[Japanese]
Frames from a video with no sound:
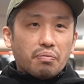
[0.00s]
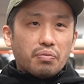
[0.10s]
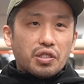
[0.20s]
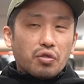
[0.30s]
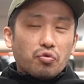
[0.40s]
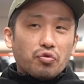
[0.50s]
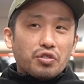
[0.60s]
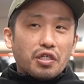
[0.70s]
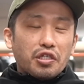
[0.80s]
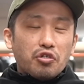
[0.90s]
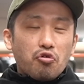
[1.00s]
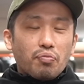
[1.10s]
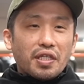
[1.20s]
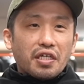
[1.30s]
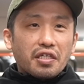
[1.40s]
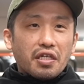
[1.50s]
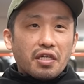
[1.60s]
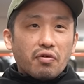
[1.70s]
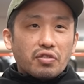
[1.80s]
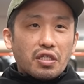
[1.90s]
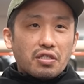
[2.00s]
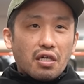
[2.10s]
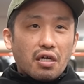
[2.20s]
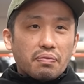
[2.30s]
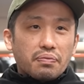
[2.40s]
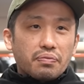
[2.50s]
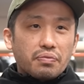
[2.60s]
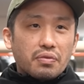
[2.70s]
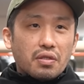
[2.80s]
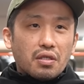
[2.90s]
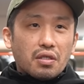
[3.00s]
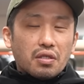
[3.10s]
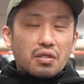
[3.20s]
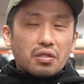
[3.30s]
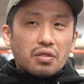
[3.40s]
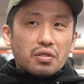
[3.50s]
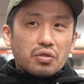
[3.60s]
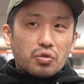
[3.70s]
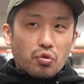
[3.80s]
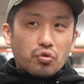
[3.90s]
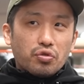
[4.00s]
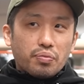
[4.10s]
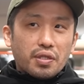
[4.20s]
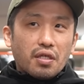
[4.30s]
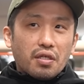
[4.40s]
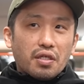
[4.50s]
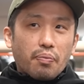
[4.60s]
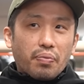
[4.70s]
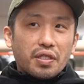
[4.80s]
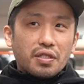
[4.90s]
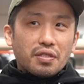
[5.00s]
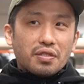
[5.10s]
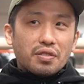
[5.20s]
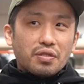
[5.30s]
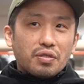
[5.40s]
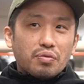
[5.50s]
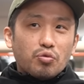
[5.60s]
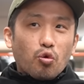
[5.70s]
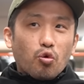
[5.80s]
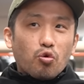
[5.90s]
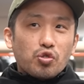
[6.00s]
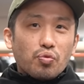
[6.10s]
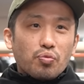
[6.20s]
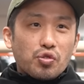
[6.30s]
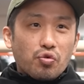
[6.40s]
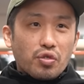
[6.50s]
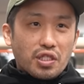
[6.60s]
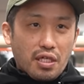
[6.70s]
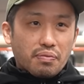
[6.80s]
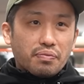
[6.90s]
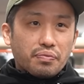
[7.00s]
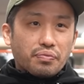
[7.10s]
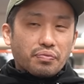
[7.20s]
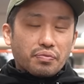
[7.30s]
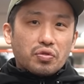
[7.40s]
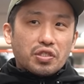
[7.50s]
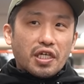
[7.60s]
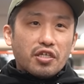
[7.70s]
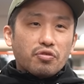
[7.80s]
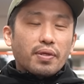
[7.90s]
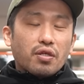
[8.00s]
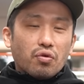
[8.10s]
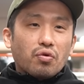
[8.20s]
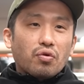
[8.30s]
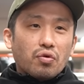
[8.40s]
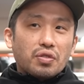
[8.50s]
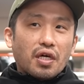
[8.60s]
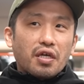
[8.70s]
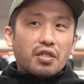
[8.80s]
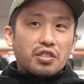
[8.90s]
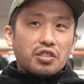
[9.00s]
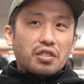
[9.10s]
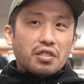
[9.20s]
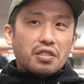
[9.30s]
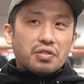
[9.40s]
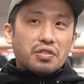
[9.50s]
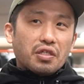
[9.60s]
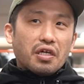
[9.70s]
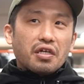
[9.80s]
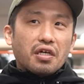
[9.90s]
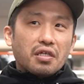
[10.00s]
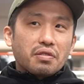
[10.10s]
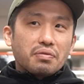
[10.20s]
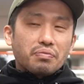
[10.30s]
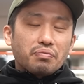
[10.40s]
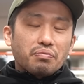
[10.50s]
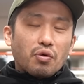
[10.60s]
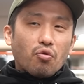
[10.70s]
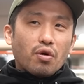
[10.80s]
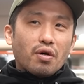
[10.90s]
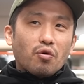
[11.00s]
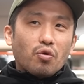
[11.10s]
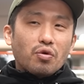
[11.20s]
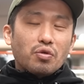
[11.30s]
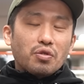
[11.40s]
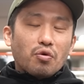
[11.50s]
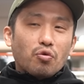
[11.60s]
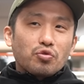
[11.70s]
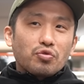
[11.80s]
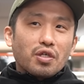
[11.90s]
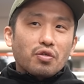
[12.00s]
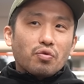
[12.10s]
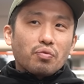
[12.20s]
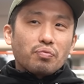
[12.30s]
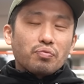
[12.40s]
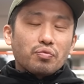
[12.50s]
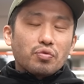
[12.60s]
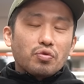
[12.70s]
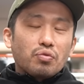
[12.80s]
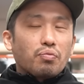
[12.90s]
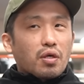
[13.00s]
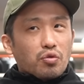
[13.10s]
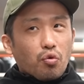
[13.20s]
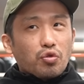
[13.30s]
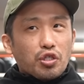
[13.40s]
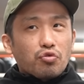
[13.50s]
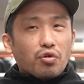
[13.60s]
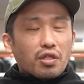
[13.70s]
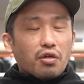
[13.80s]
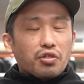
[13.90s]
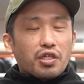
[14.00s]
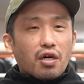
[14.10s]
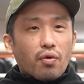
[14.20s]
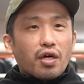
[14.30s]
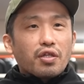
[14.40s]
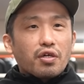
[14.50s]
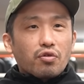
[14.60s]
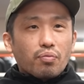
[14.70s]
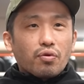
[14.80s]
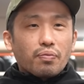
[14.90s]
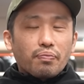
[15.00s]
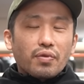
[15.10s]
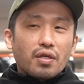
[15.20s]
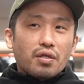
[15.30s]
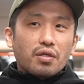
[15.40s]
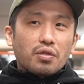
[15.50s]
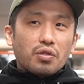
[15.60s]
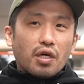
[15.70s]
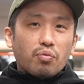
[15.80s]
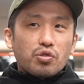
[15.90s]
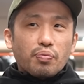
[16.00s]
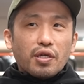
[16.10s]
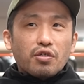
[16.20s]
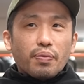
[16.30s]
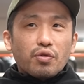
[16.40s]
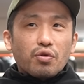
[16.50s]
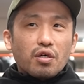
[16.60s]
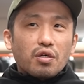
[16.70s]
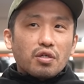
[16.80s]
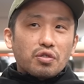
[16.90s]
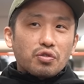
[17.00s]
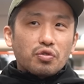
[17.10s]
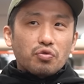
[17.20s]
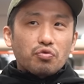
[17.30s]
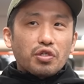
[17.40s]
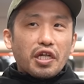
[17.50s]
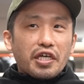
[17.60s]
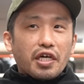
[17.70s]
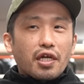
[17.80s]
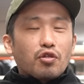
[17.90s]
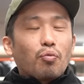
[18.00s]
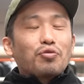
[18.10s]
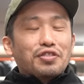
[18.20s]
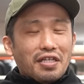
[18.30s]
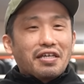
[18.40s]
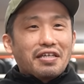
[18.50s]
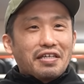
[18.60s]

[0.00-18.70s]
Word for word: ビザを取るには隣国まで行かなきゃいけなくてさ、そういう意味でやっぱり向こうのコスすごいじゃん、試合行くまでの大変だし、じゃあ誰が、これはね憶測だけど、どこにいるのかダルギニアンが分かんないけれども、誰もスパーリングパートナーウクライナ行かないと思うしね